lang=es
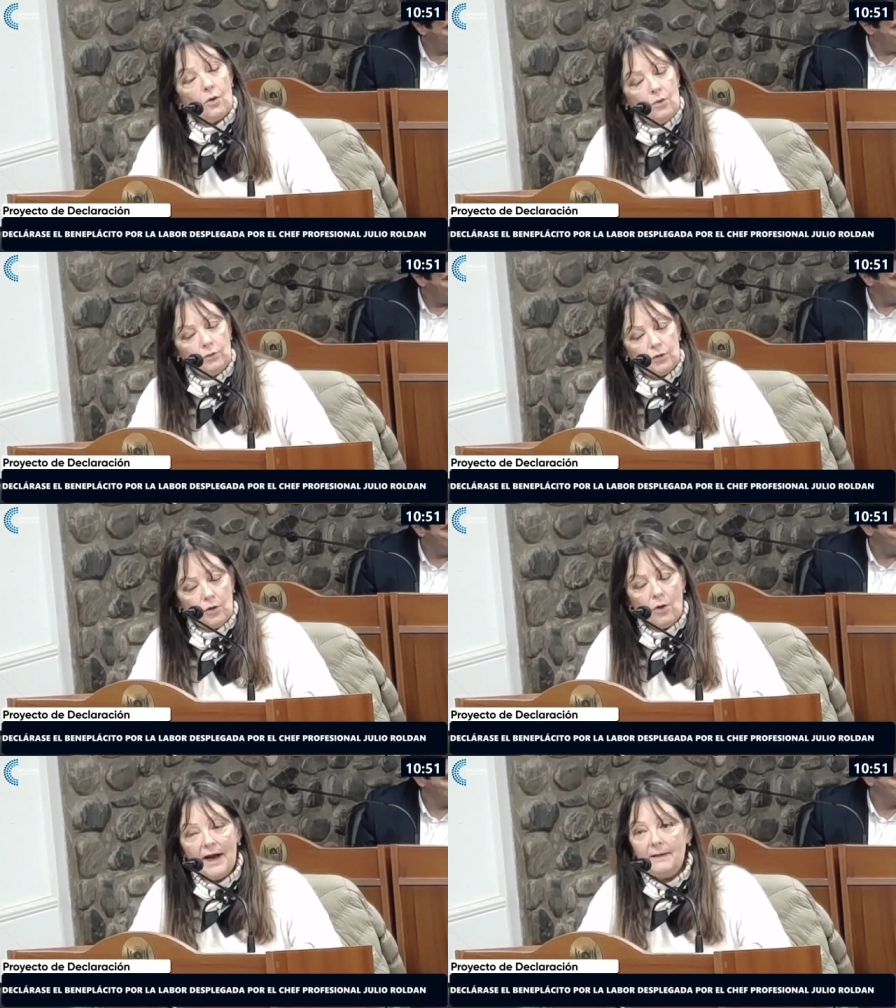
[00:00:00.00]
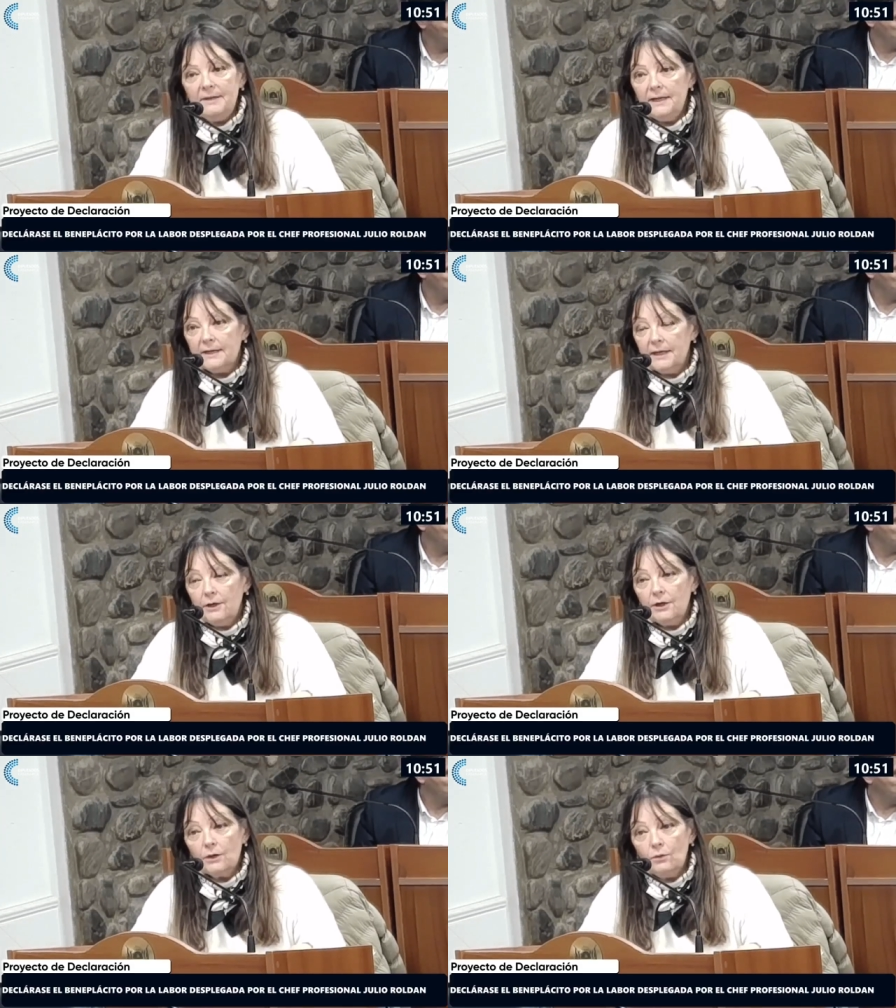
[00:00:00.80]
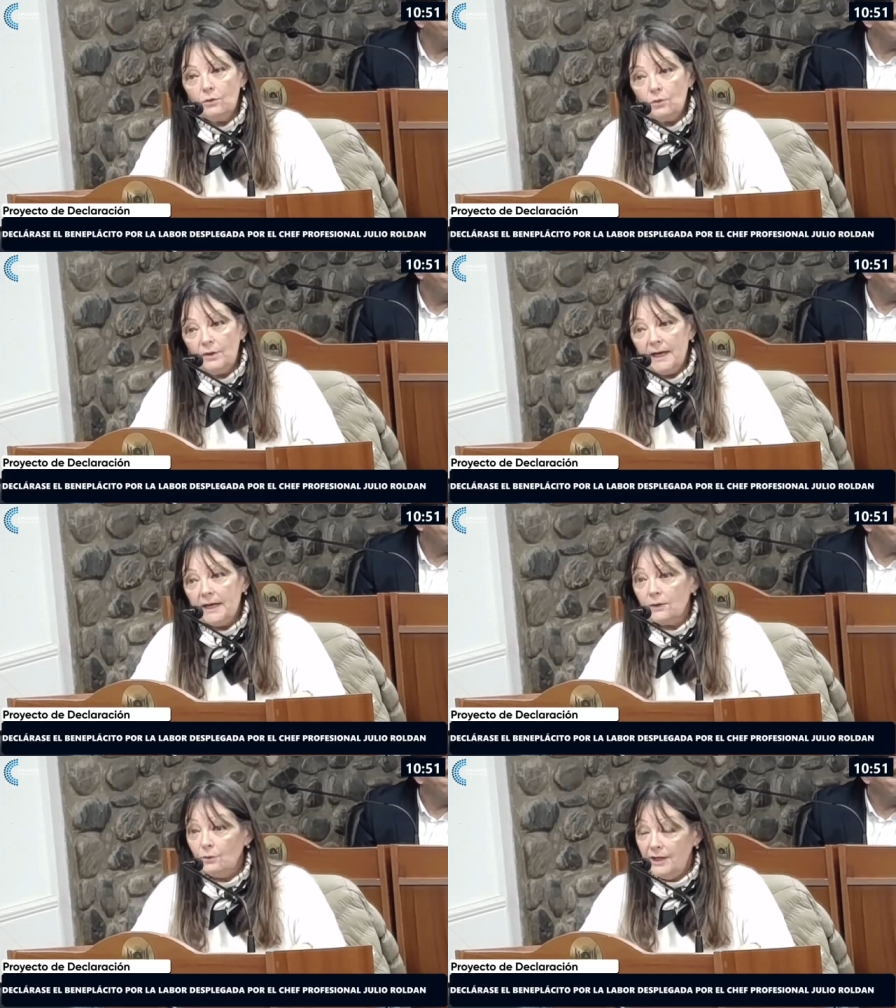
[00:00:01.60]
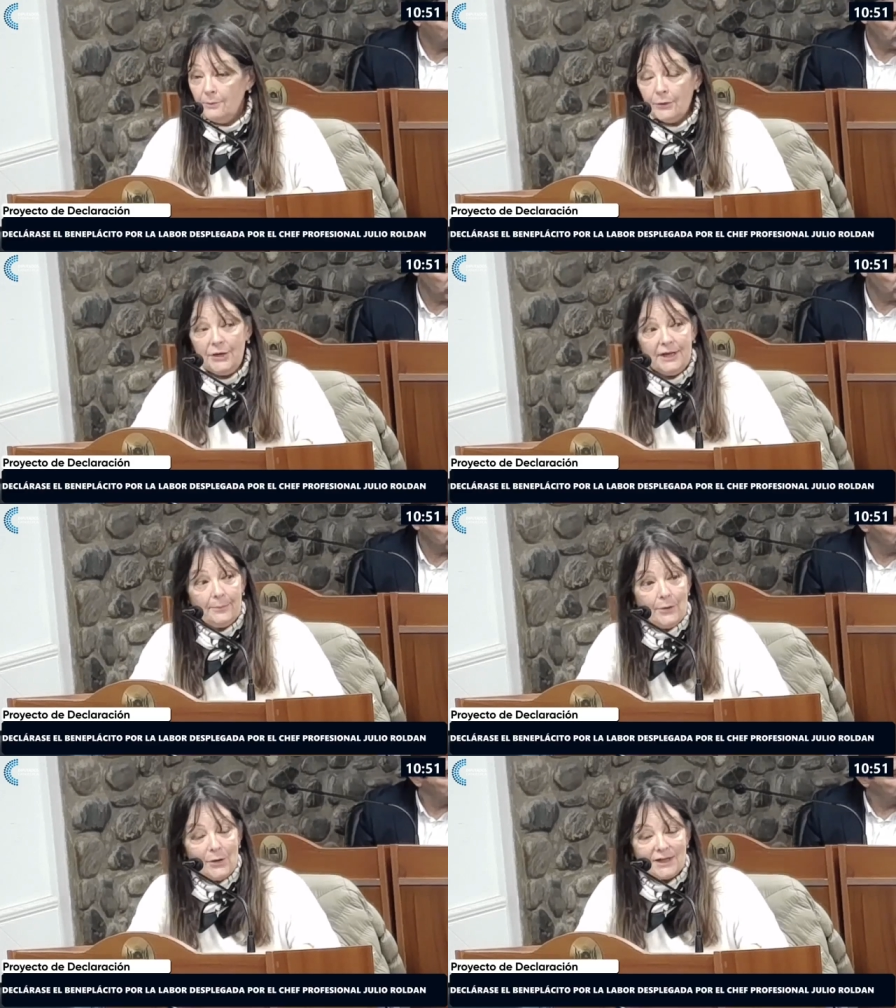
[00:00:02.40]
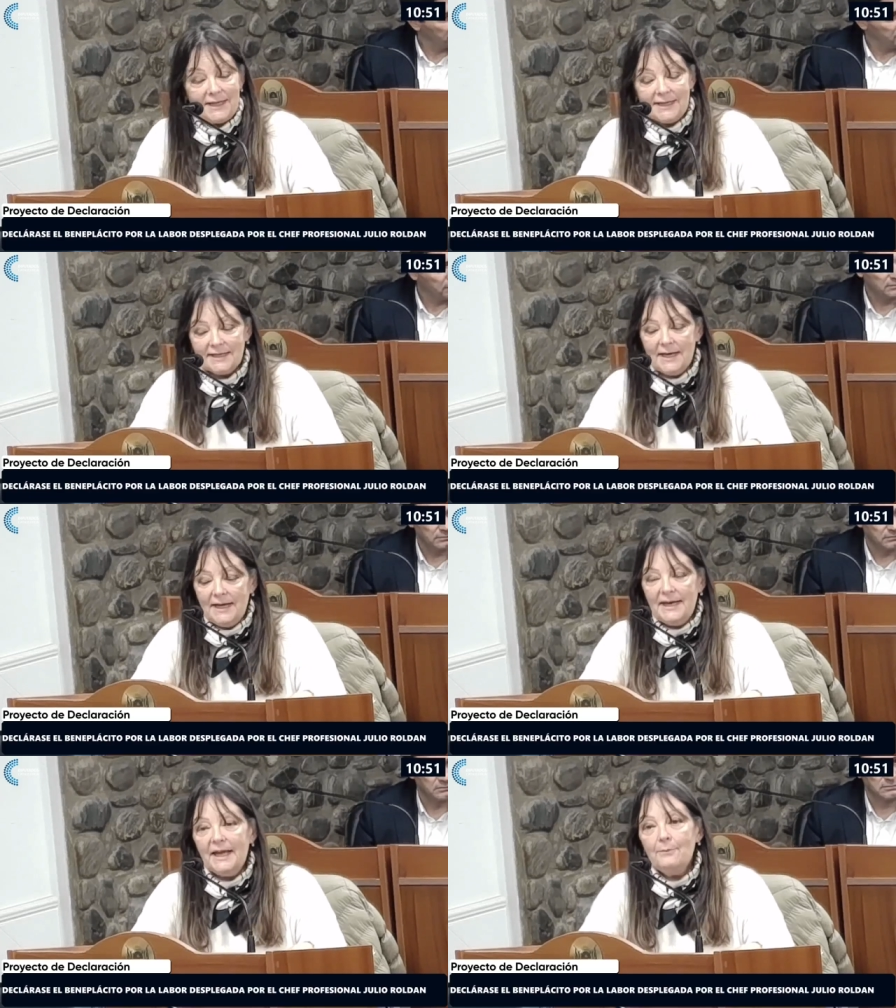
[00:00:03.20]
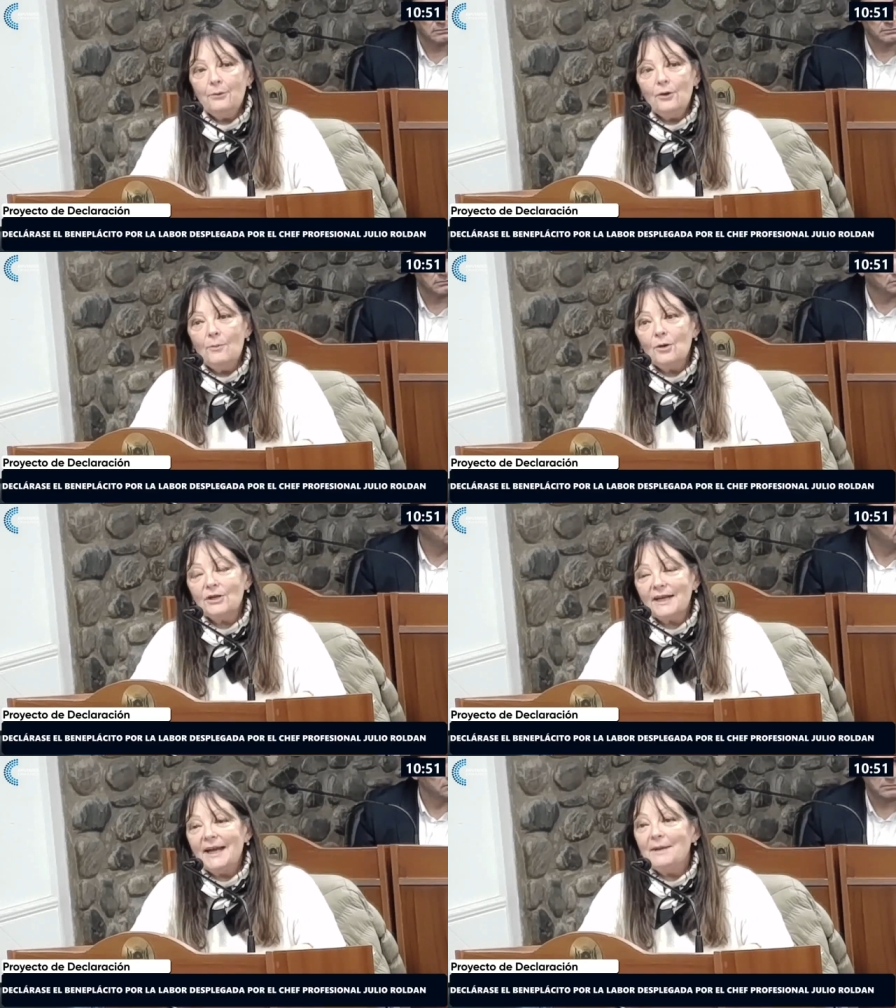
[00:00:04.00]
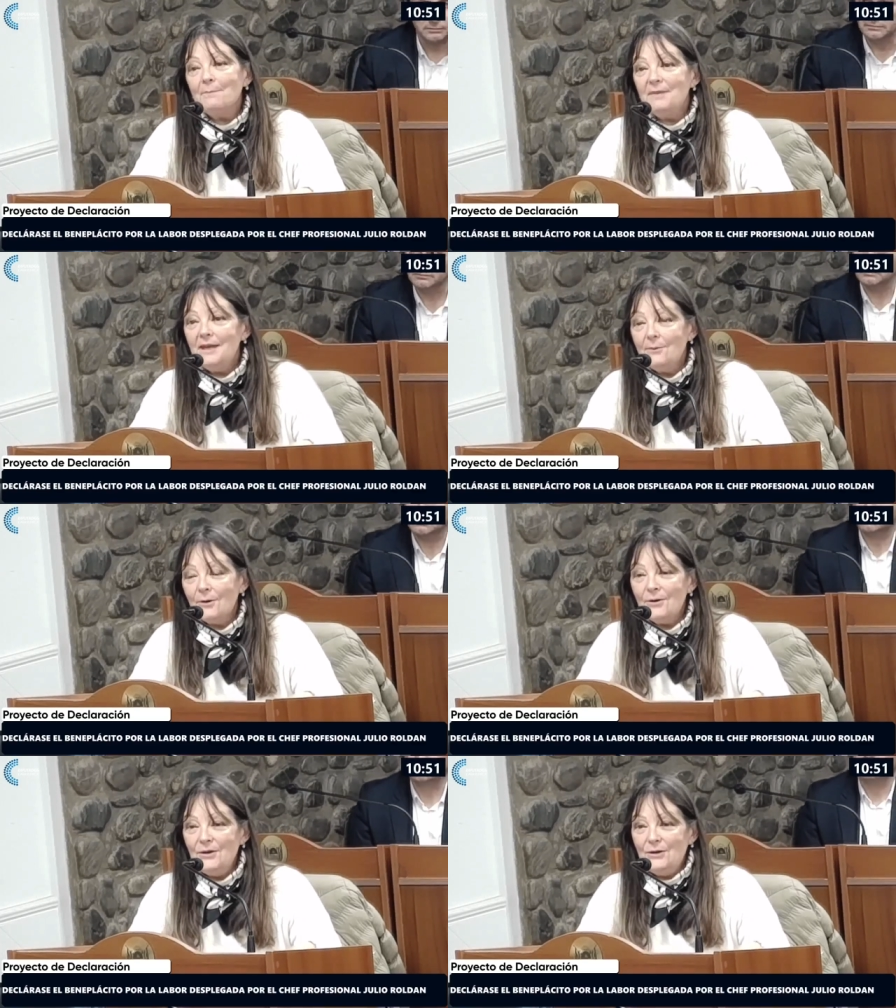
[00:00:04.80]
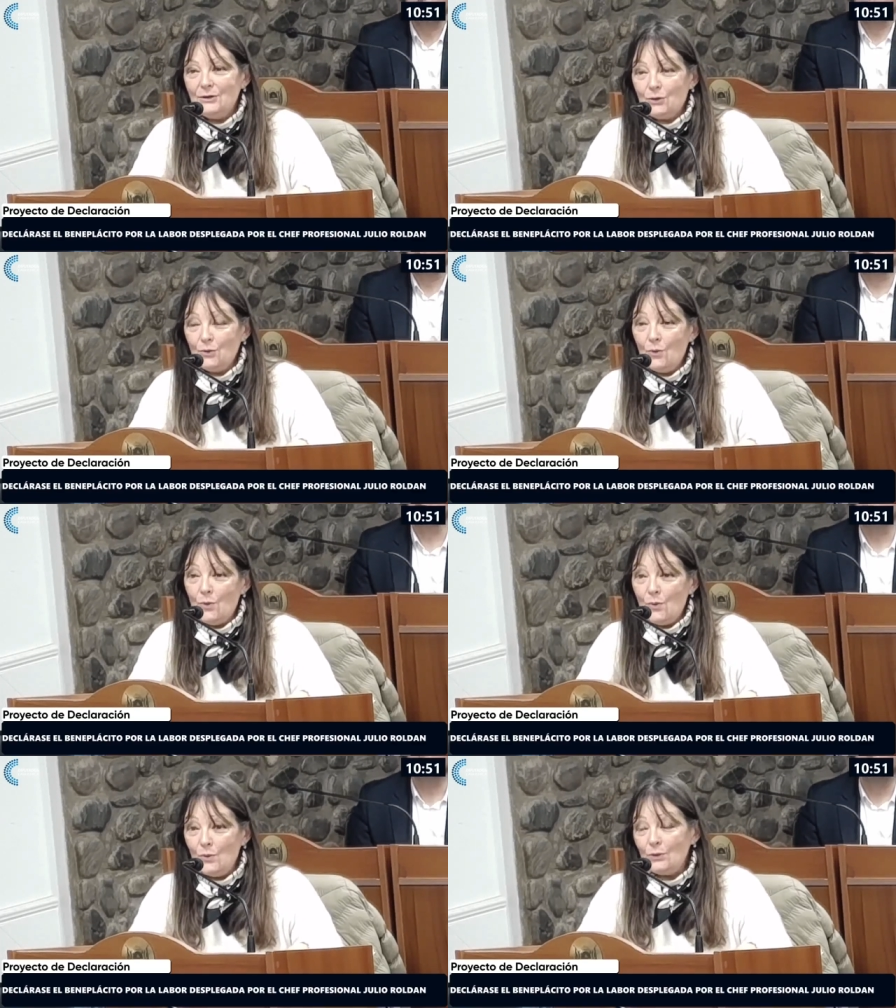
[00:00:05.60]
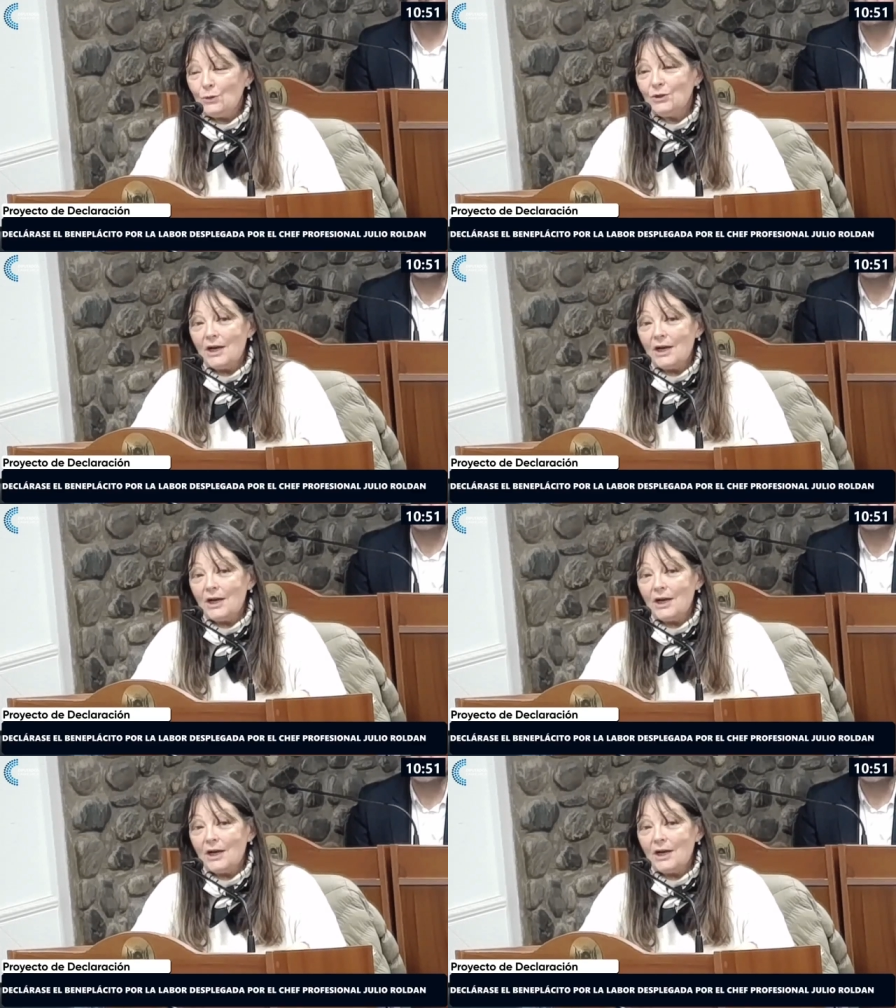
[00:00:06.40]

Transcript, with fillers: junto al Ministerio de Cultura, Turismo y Deportes y ahí pudo mostrar en vivo su,